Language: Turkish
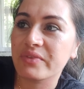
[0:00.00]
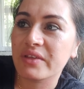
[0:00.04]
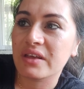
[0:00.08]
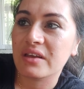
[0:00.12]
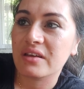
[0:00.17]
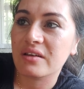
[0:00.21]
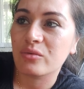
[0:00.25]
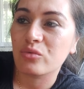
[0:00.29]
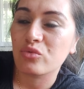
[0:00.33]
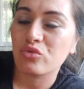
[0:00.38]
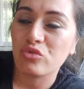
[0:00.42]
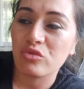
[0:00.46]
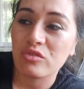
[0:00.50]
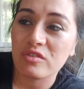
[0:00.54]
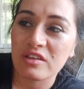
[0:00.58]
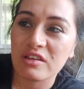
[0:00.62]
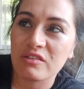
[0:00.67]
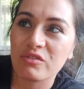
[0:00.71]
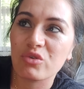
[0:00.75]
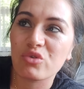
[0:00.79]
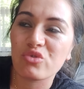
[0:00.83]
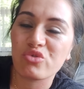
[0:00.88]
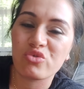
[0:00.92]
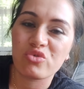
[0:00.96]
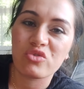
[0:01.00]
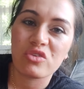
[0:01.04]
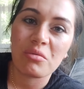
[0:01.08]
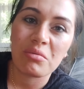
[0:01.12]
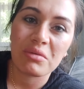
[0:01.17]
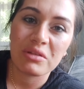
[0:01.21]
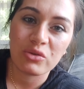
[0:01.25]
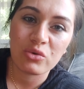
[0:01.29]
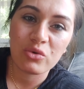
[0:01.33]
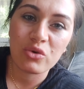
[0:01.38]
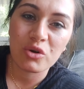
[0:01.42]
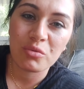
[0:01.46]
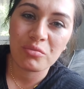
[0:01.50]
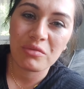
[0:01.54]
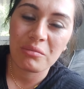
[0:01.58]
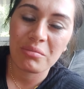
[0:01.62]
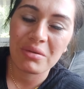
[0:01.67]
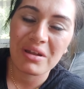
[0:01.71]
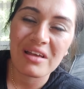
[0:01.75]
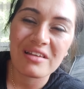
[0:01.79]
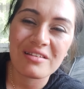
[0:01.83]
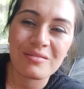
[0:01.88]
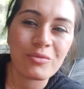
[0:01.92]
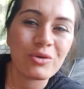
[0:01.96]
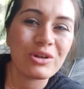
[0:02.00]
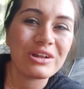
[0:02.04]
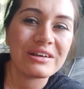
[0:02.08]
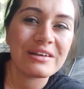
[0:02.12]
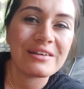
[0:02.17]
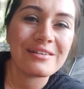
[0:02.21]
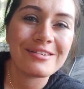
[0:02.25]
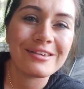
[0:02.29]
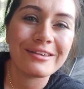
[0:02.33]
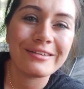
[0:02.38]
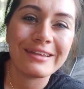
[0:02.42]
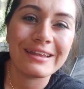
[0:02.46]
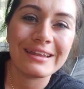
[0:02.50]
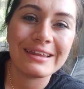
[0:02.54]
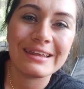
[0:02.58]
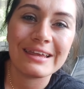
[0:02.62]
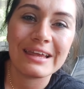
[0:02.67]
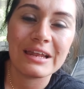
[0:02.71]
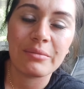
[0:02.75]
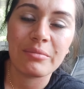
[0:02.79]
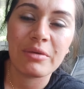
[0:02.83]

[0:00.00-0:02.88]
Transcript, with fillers: E, uzun seviyorsunuz ama diyorum ya biraz böyle kısa deneyelim.